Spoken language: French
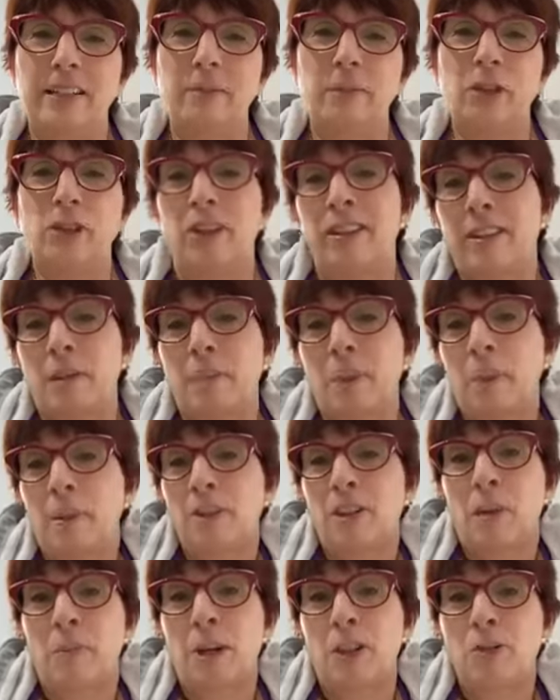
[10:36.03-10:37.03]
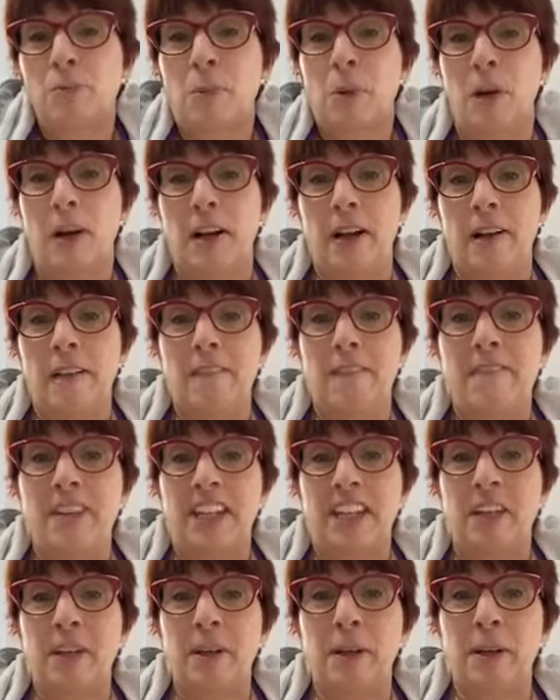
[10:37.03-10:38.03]
Moi, je ne sais pas, parce que j'en mange pas.
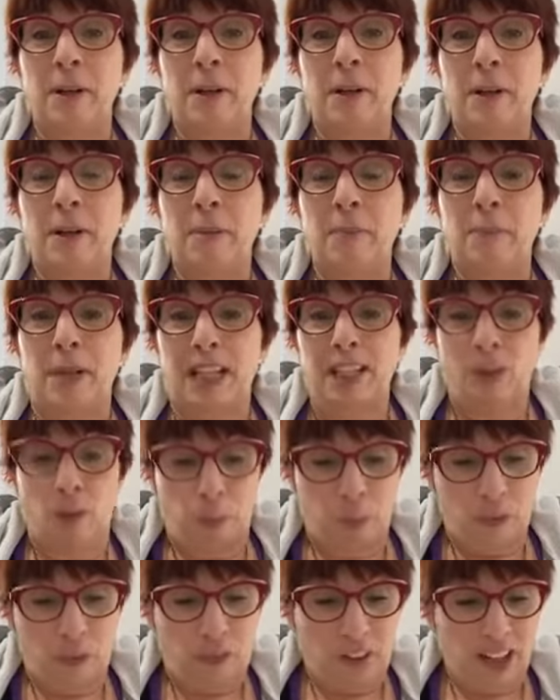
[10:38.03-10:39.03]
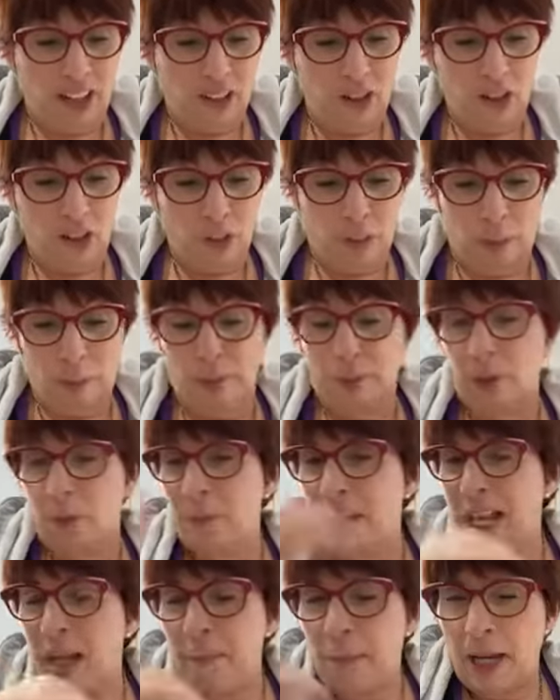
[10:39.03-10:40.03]
Fait que, mais tu peux faire ça, puis
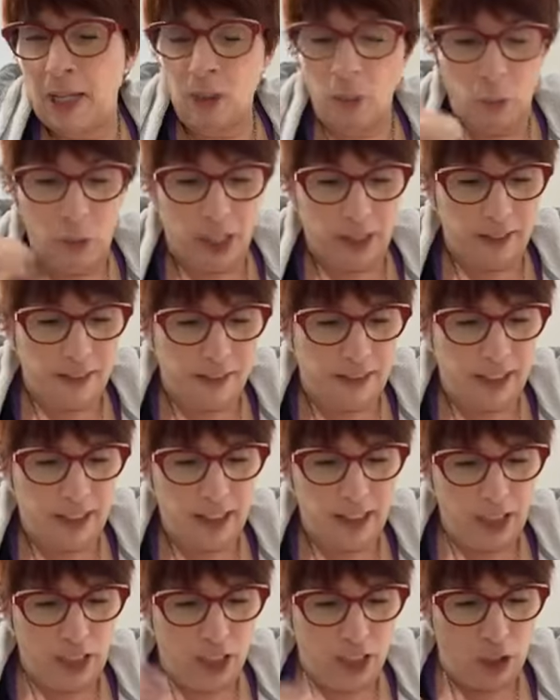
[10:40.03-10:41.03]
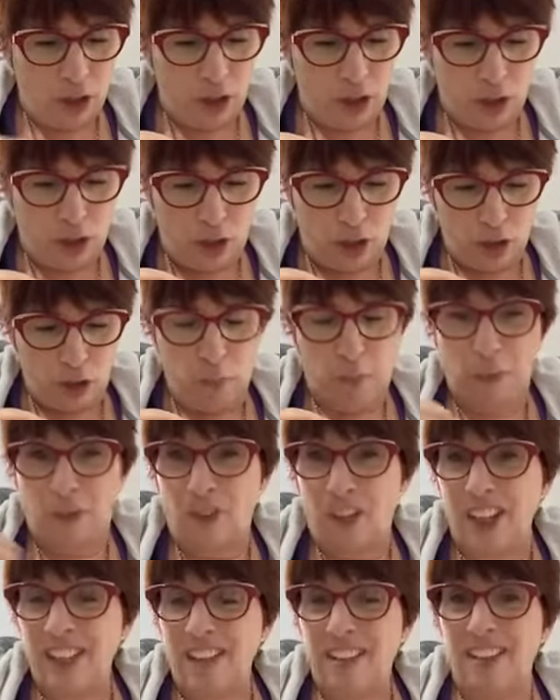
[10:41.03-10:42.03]
tu mets la maillot là-dedans. tu peux
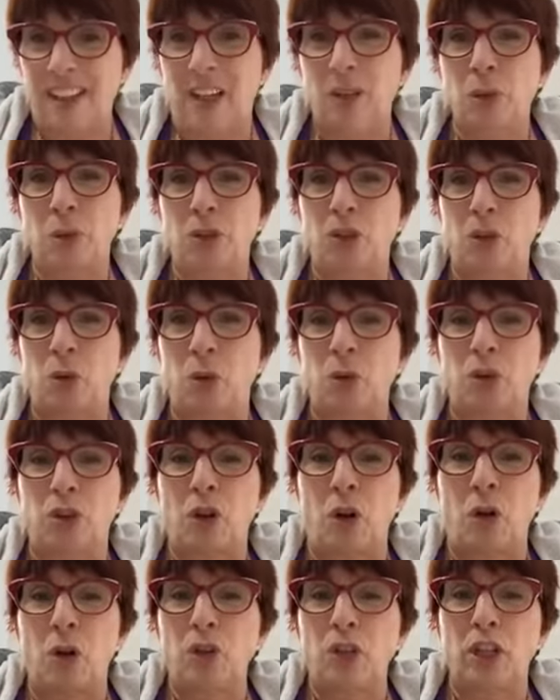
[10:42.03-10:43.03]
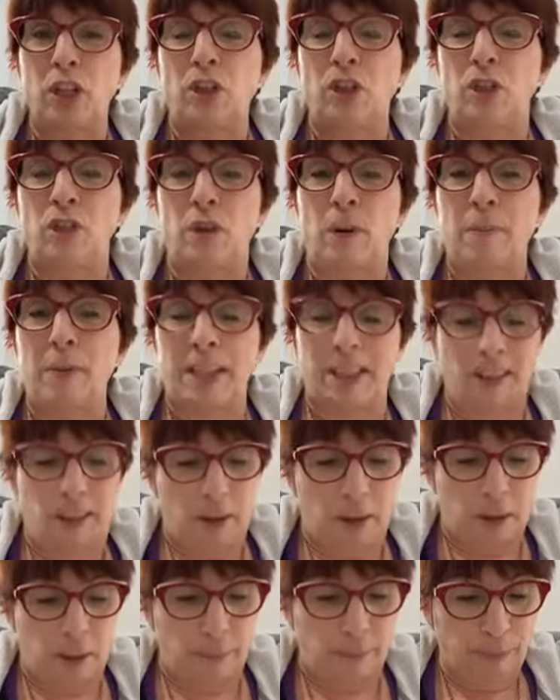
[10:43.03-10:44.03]
te faire des sandwichs au thon que tu vas
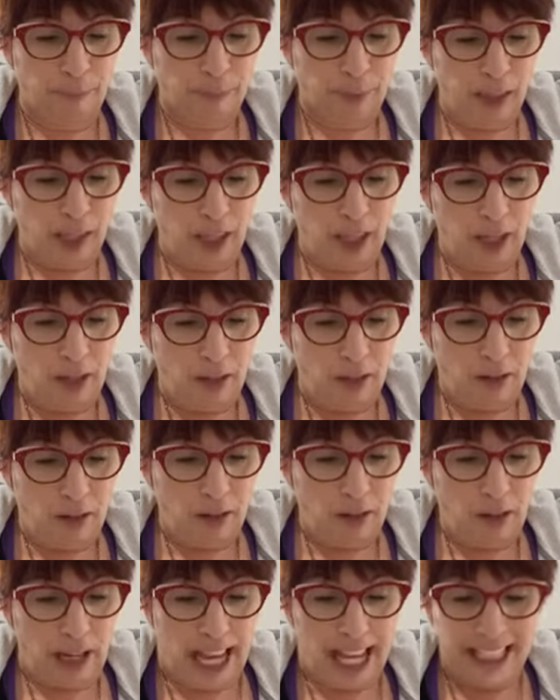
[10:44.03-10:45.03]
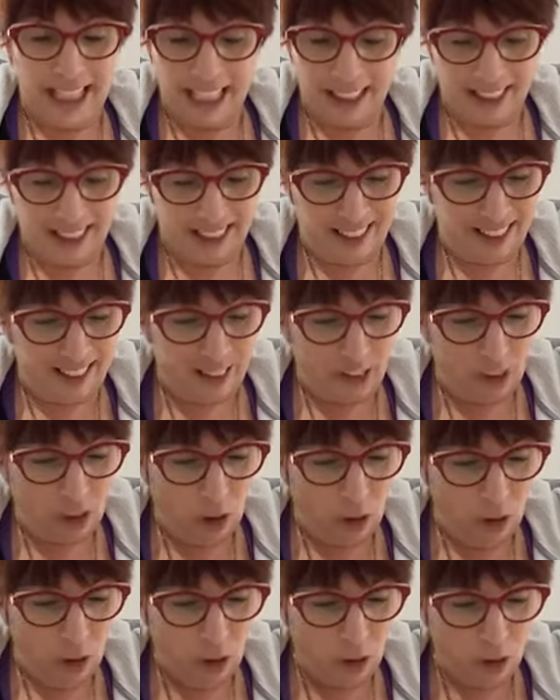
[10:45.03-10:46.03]
mettre aneth et
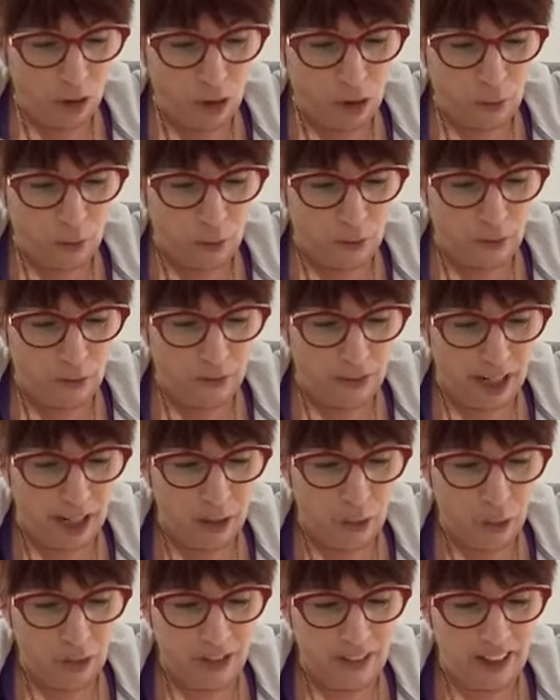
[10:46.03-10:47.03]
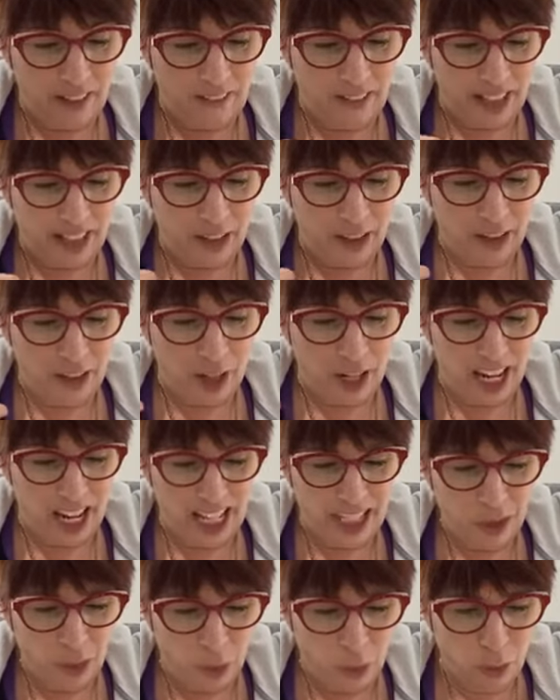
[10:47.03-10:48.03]
citron. Tu peux faire aussi avec de
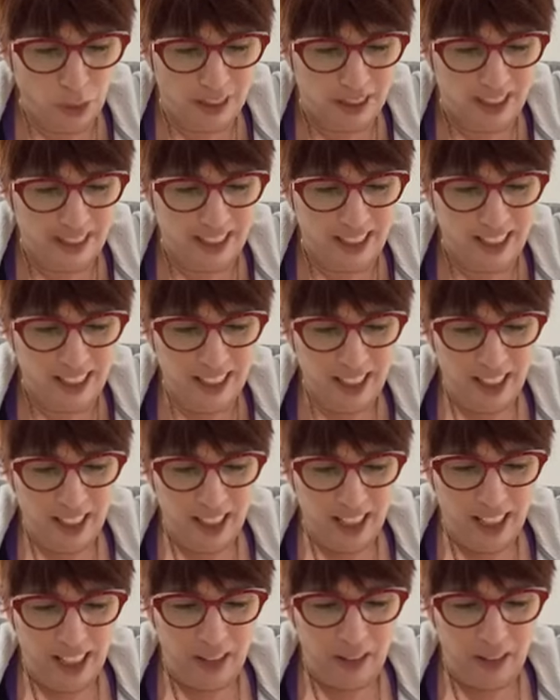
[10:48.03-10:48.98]
l'ail rôti.